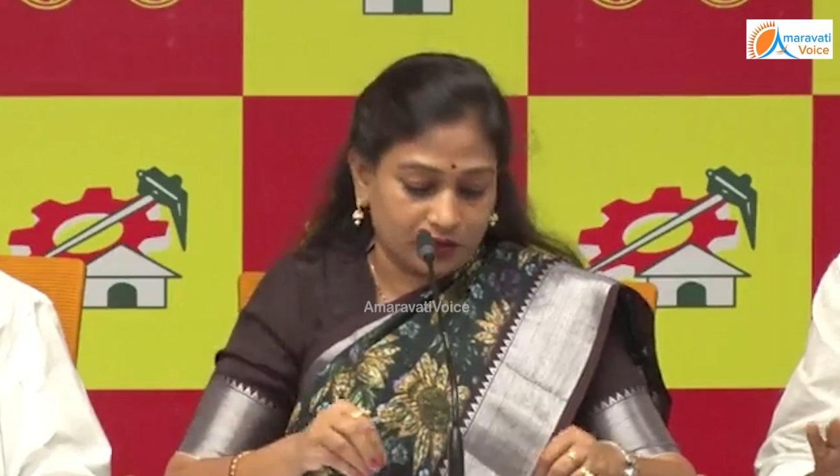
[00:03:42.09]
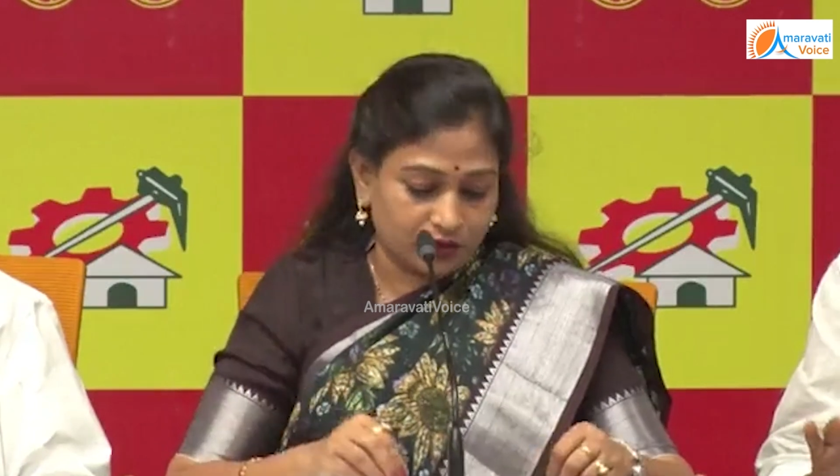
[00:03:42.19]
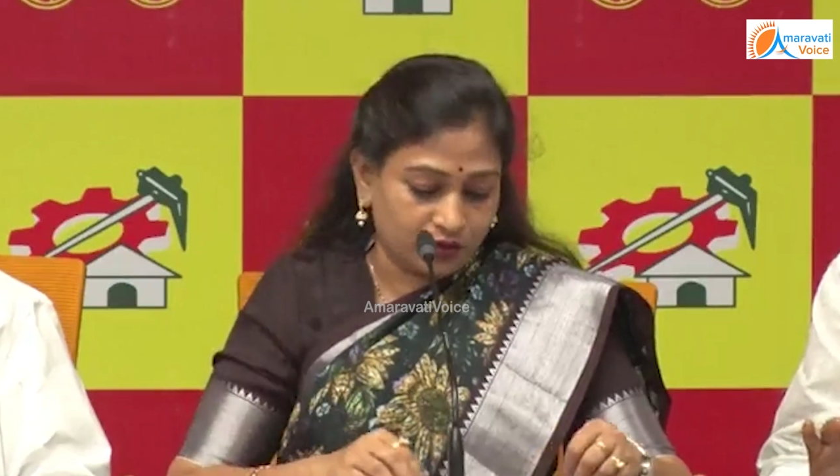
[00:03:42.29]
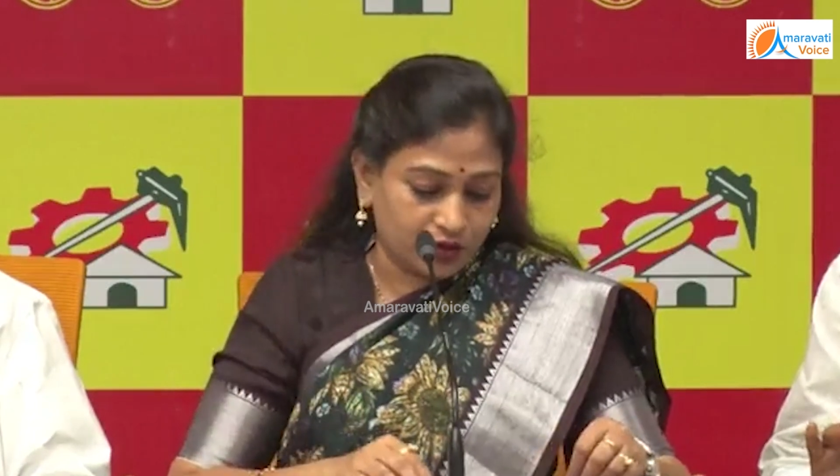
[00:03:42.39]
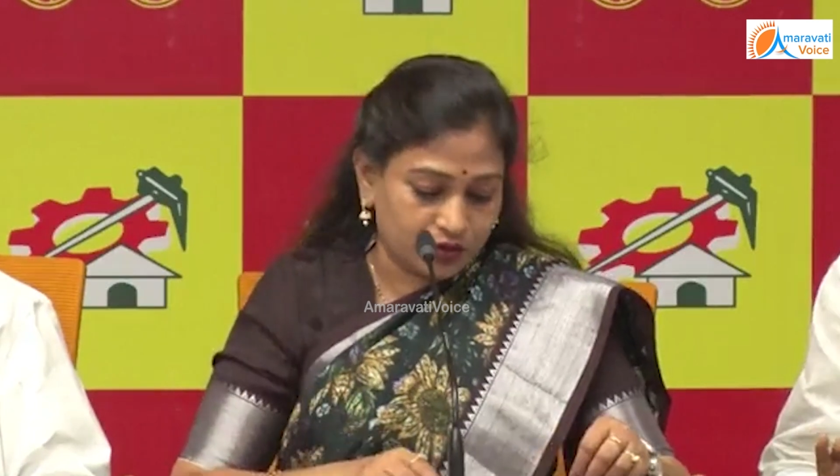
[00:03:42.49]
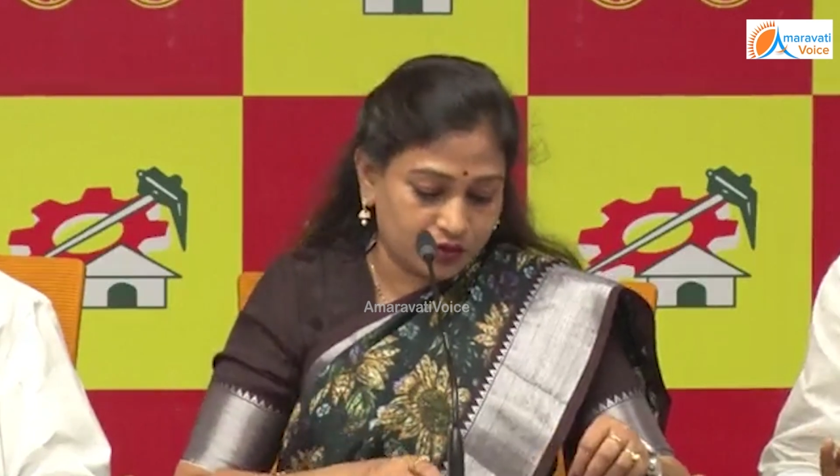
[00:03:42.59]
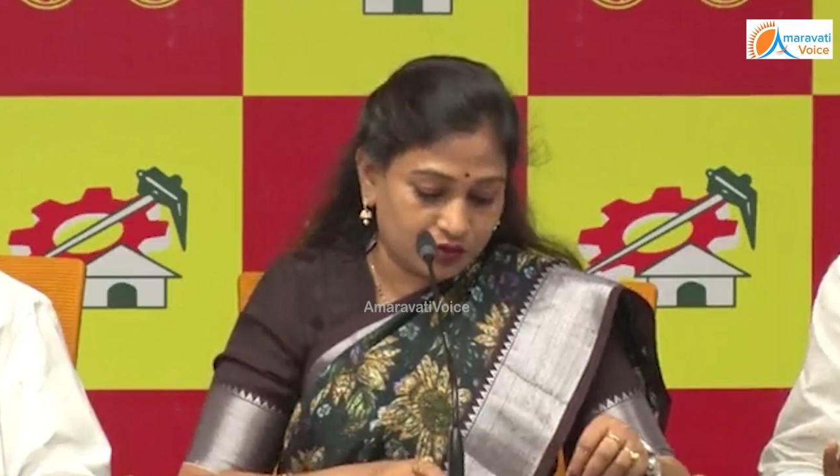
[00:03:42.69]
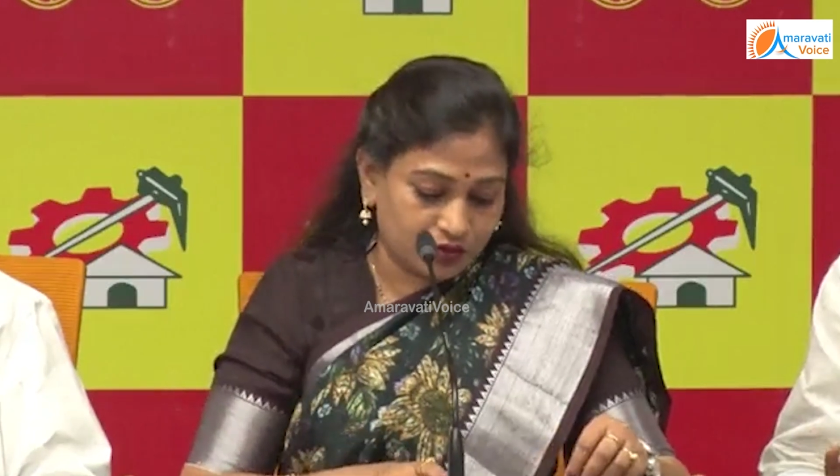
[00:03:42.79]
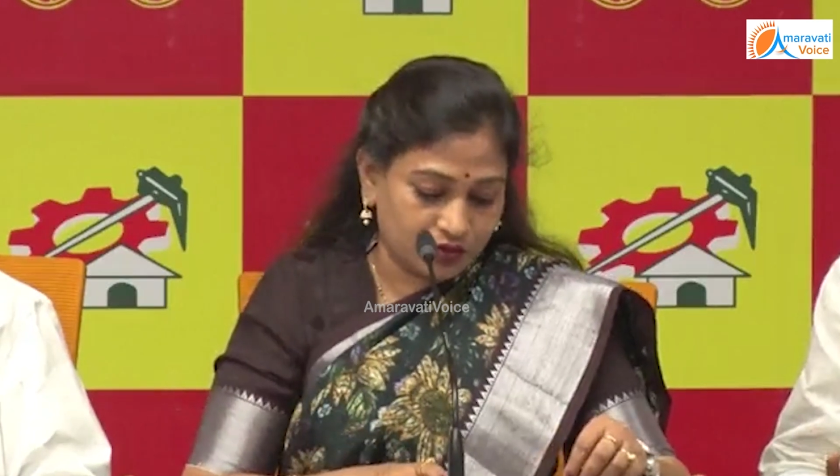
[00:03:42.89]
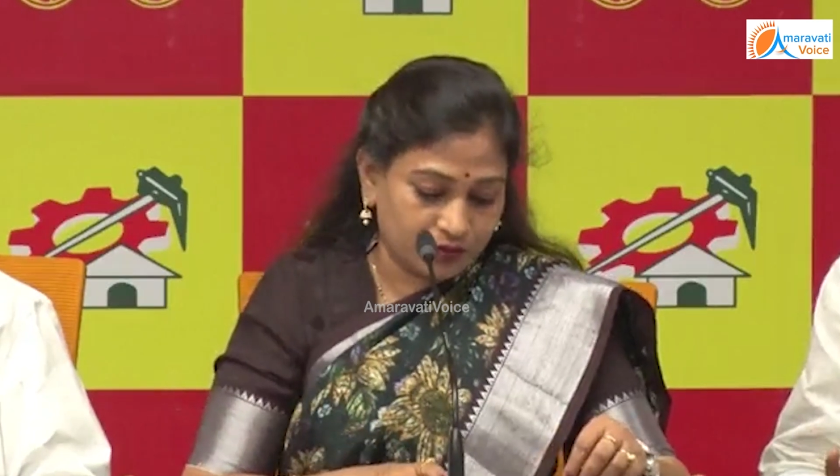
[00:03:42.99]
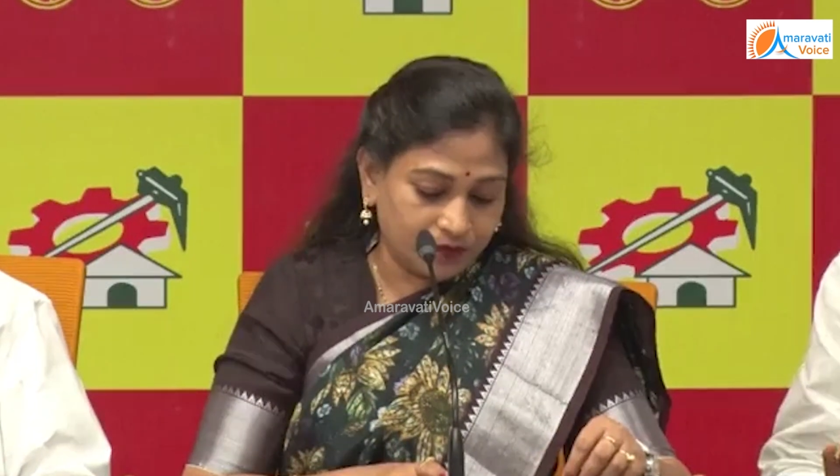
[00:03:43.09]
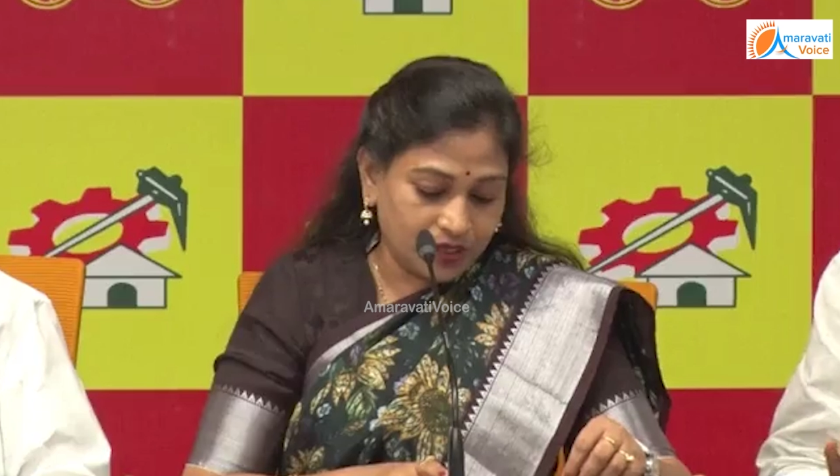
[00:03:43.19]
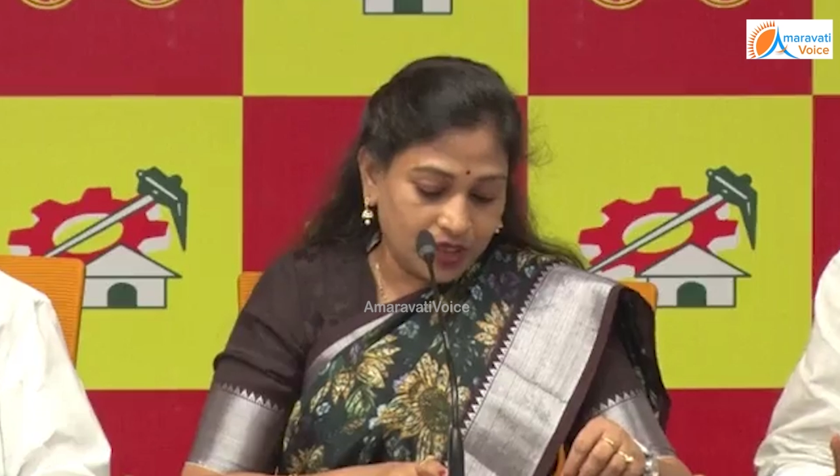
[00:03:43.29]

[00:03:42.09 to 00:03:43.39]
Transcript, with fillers: మనందరం కూడా చూసుకుని ఉన్నాం